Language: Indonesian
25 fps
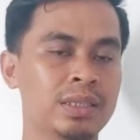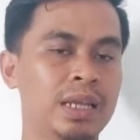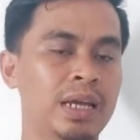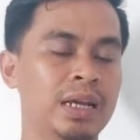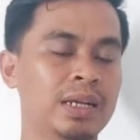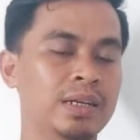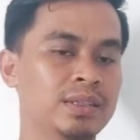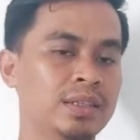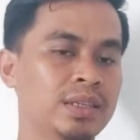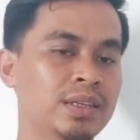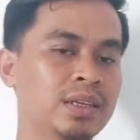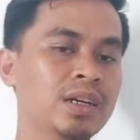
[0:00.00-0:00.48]

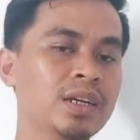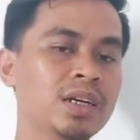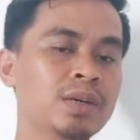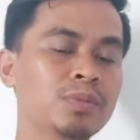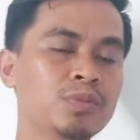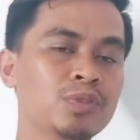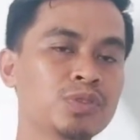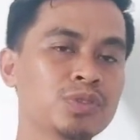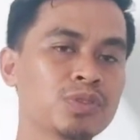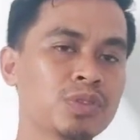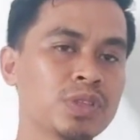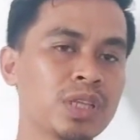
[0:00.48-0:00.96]
Nah, ketika
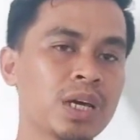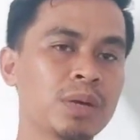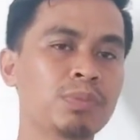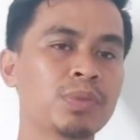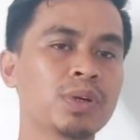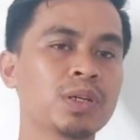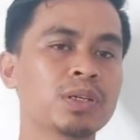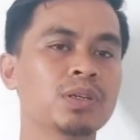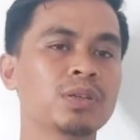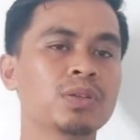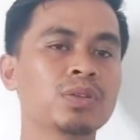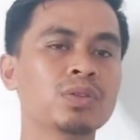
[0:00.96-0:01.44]
kamu sudah
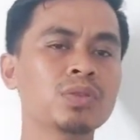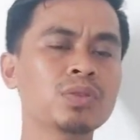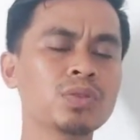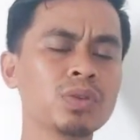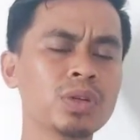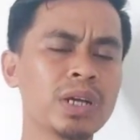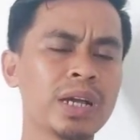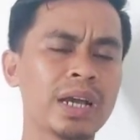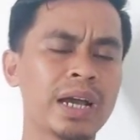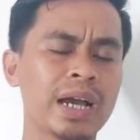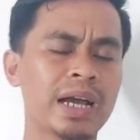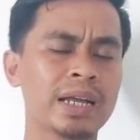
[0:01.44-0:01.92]

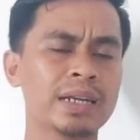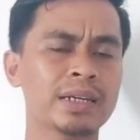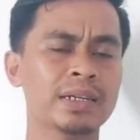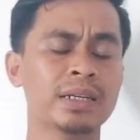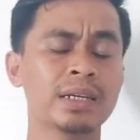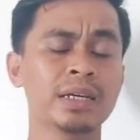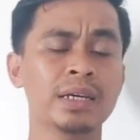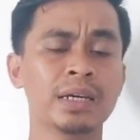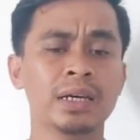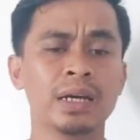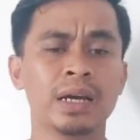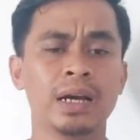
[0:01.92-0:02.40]

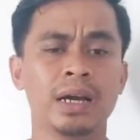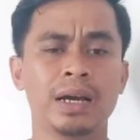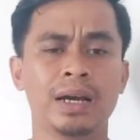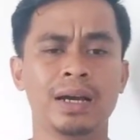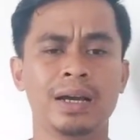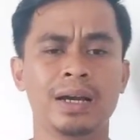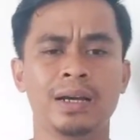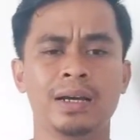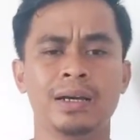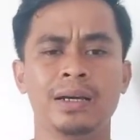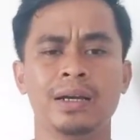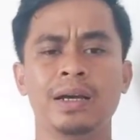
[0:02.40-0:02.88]
menentukan
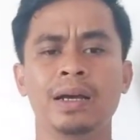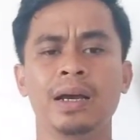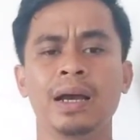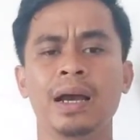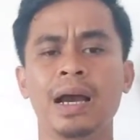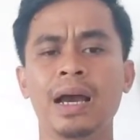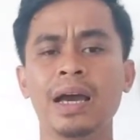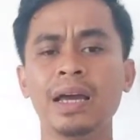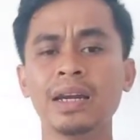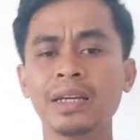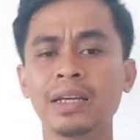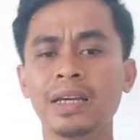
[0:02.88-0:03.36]
uh,
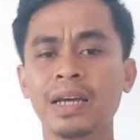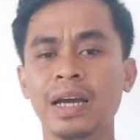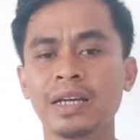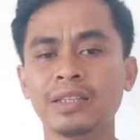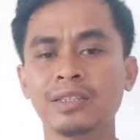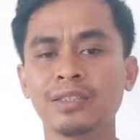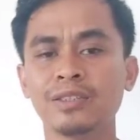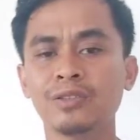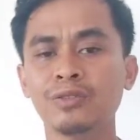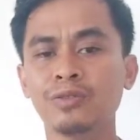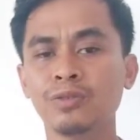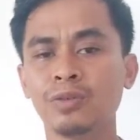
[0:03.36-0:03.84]

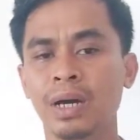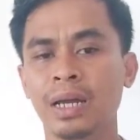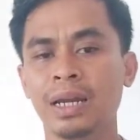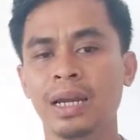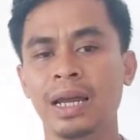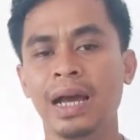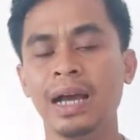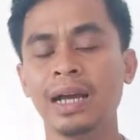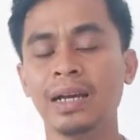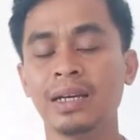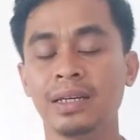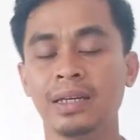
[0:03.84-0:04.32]
harga
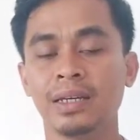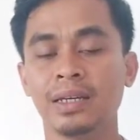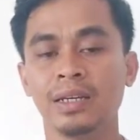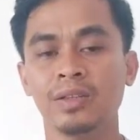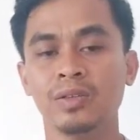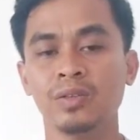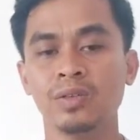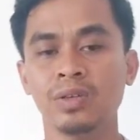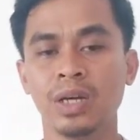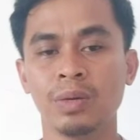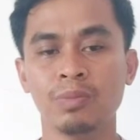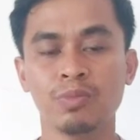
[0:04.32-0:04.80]
jual
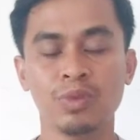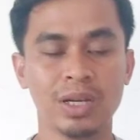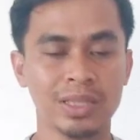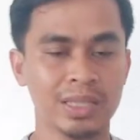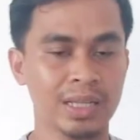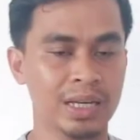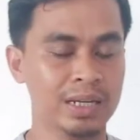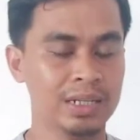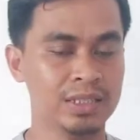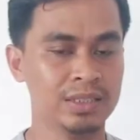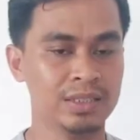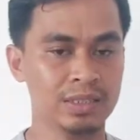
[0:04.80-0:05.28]
akhir itu kamu
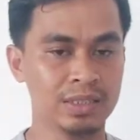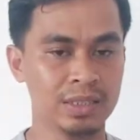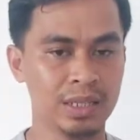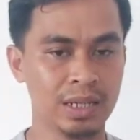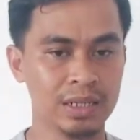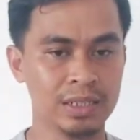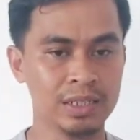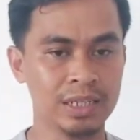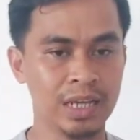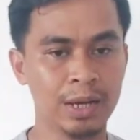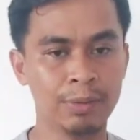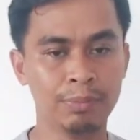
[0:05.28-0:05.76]
analisis
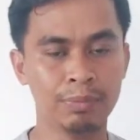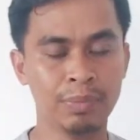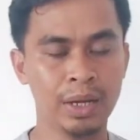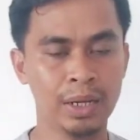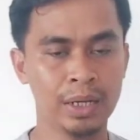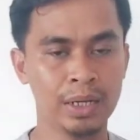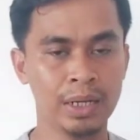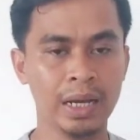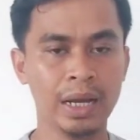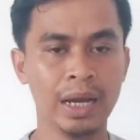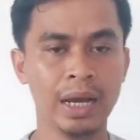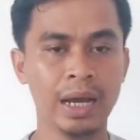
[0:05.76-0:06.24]
lagi
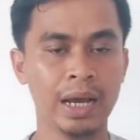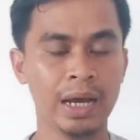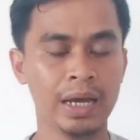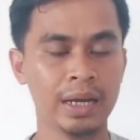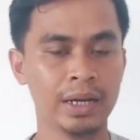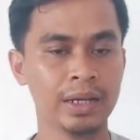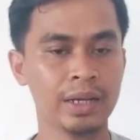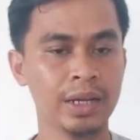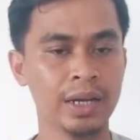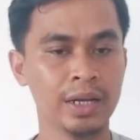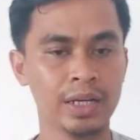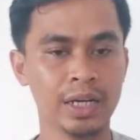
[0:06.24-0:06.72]
apakah
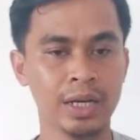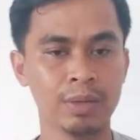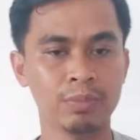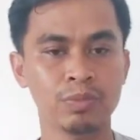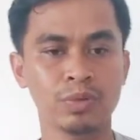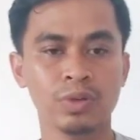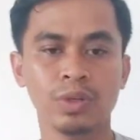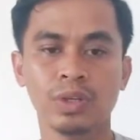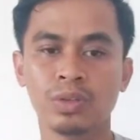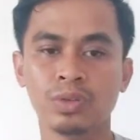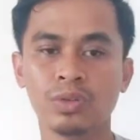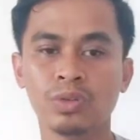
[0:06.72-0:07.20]
harga
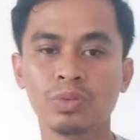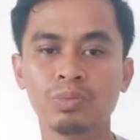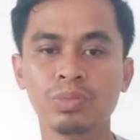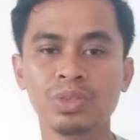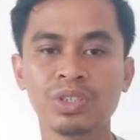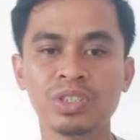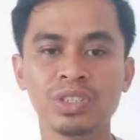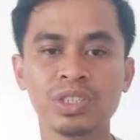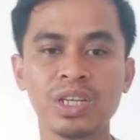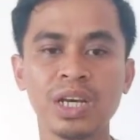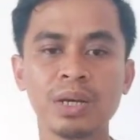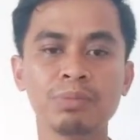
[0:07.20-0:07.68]
kamu itu
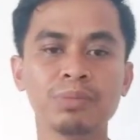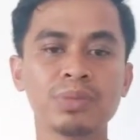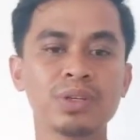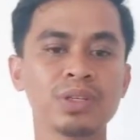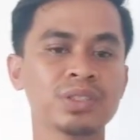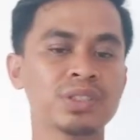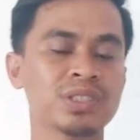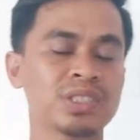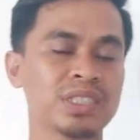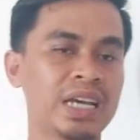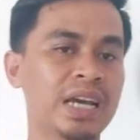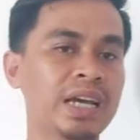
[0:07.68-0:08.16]
bisa
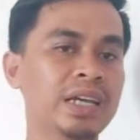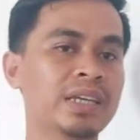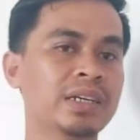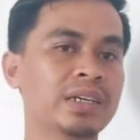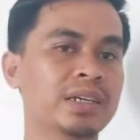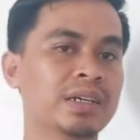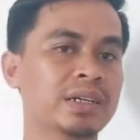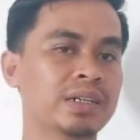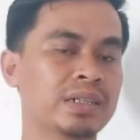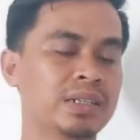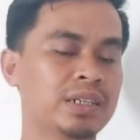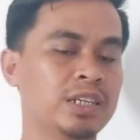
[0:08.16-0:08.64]

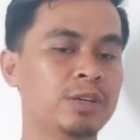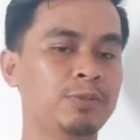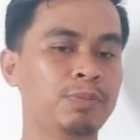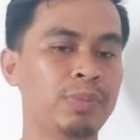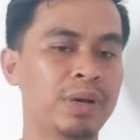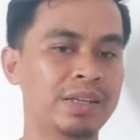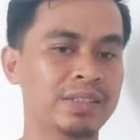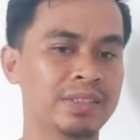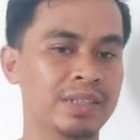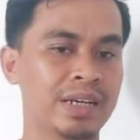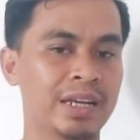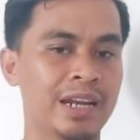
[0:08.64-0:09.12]
bersaing di
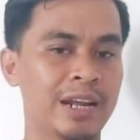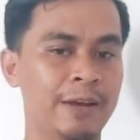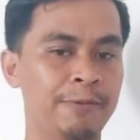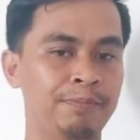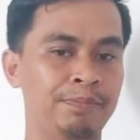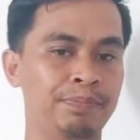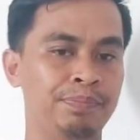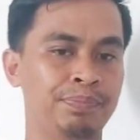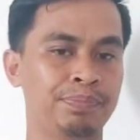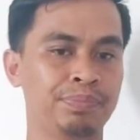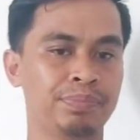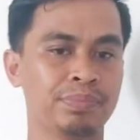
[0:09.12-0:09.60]

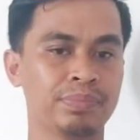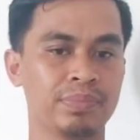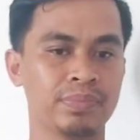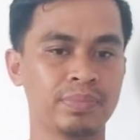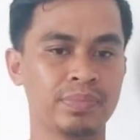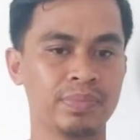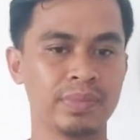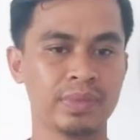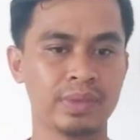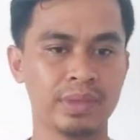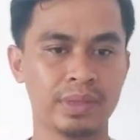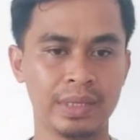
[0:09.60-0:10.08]
pasaran.
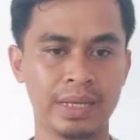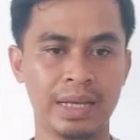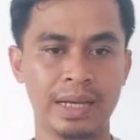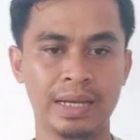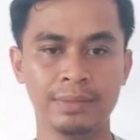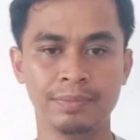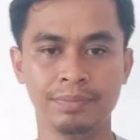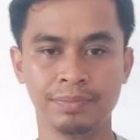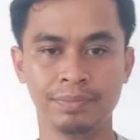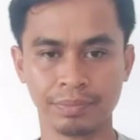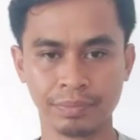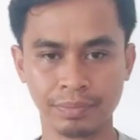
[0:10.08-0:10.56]

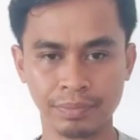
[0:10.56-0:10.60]
Nah,